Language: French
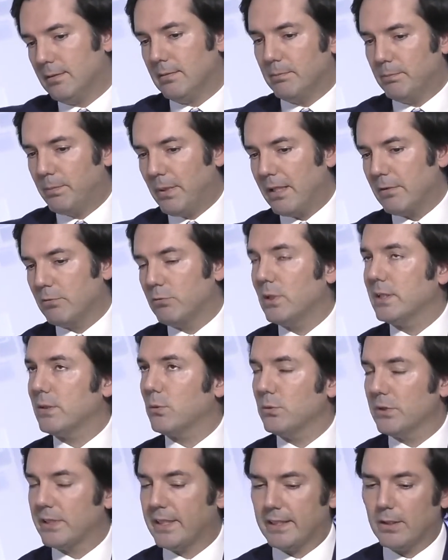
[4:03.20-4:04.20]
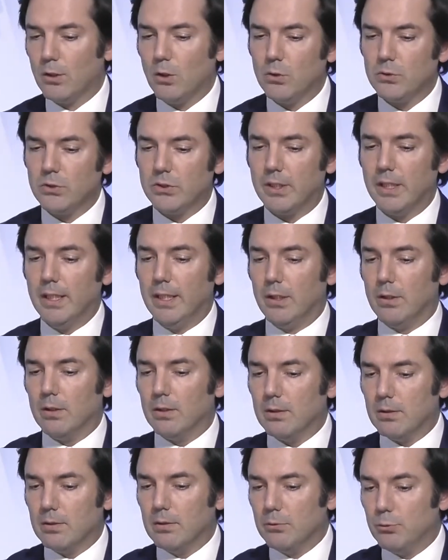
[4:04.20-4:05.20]
par voie de conséquence,
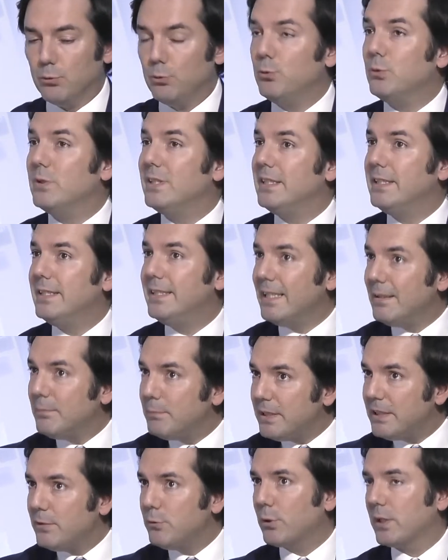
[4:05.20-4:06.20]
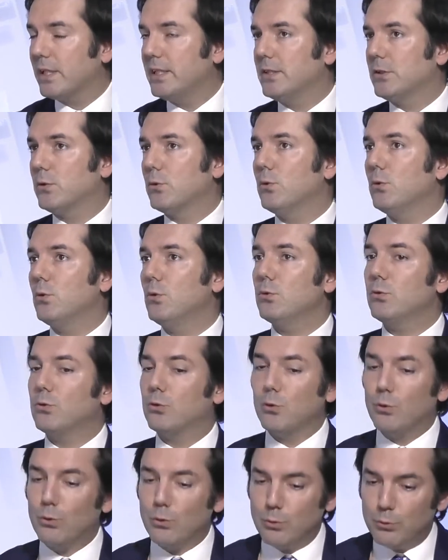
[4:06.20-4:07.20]
du débit du réseau,
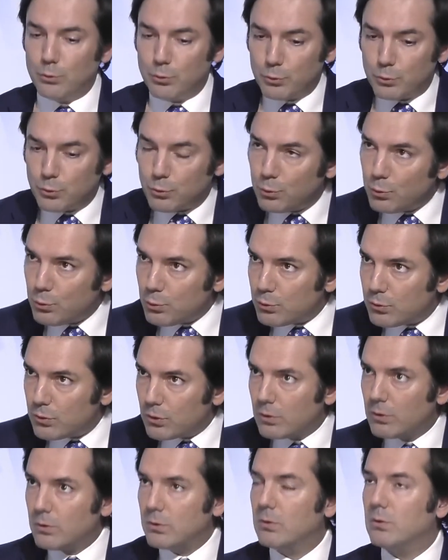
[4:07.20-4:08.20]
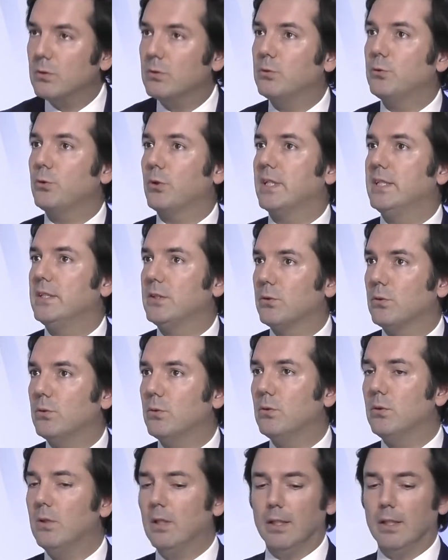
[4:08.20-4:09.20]
du coût du réseau.